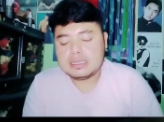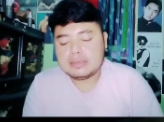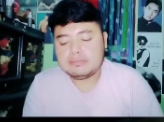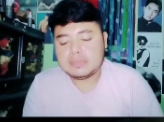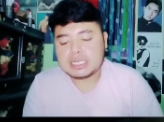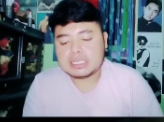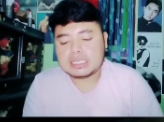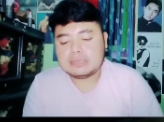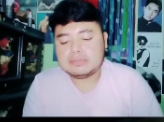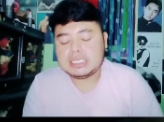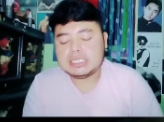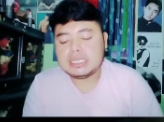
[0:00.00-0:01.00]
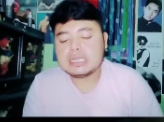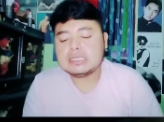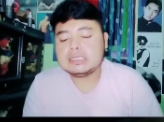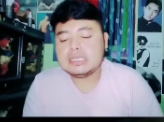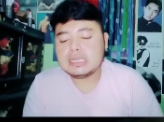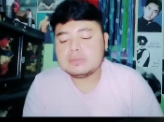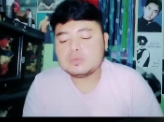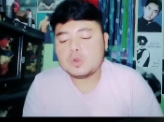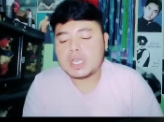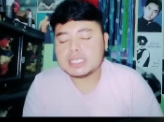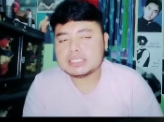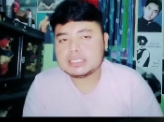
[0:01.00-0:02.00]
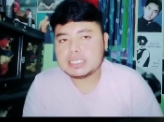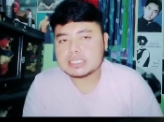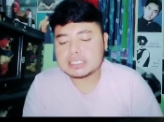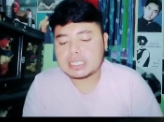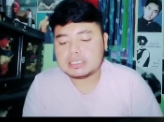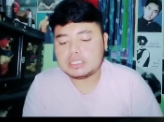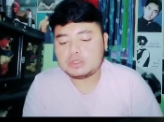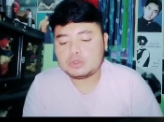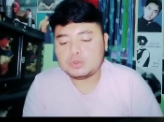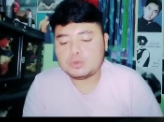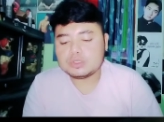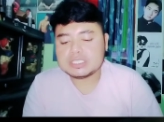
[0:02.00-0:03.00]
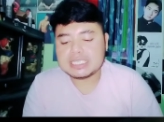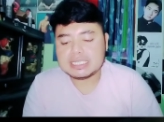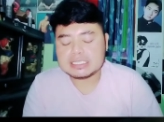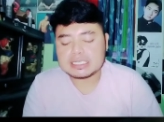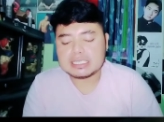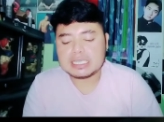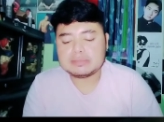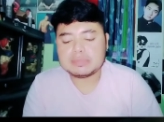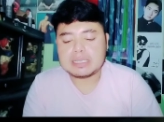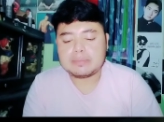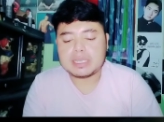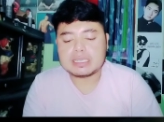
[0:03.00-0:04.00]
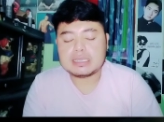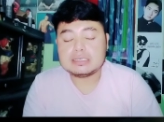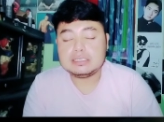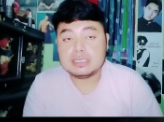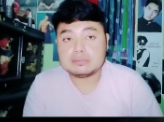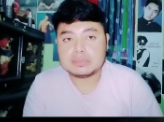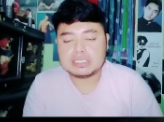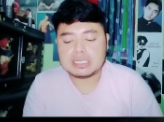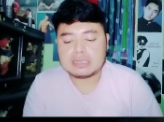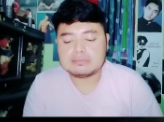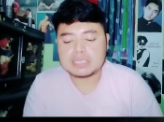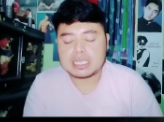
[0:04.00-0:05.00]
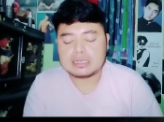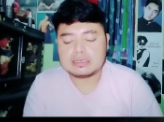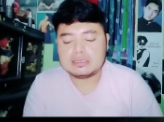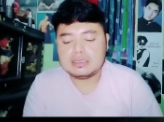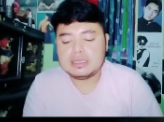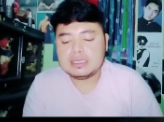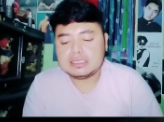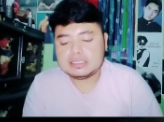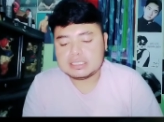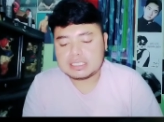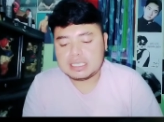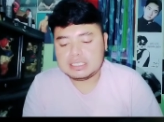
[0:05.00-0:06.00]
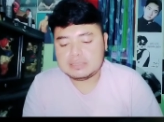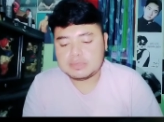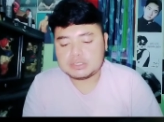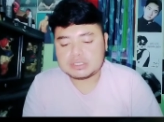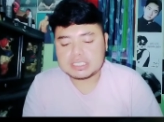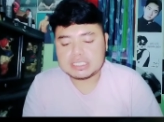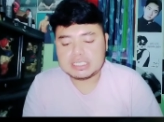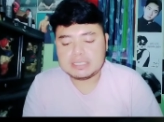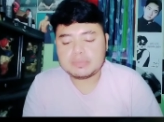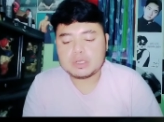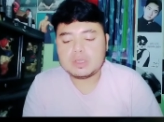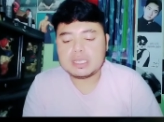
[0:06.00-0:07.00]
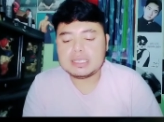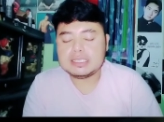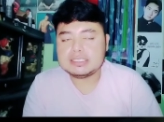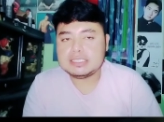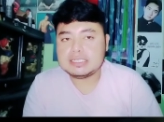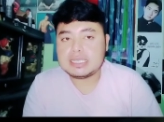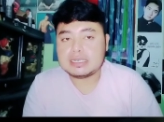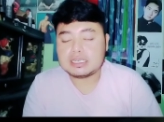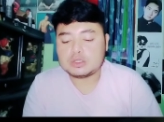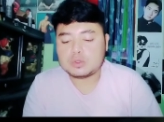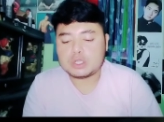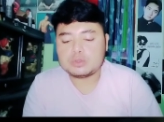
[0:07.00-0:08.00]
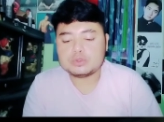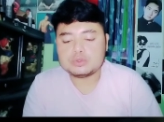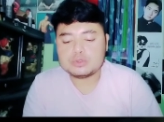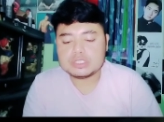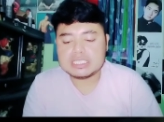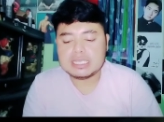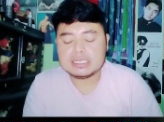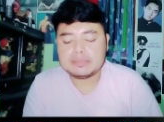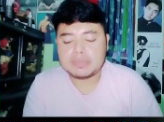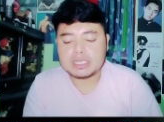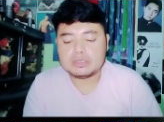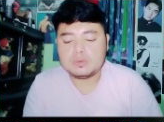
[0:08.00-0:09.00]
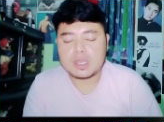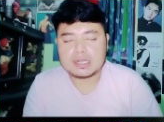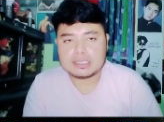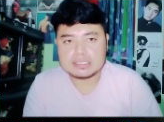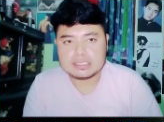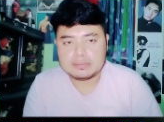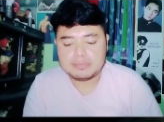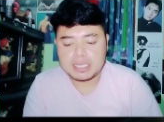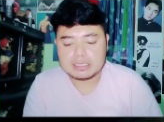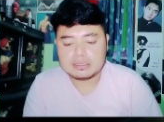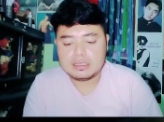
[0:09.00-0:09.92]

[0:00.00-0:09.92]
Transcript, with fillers: Mereka meninggal di dalam gua sejak saat itu sering terlihat penampakan yang menyeramkan. Jika ingin masuk ke sini perlu ada izin dan ritual khusus yang dipandu warga setempat.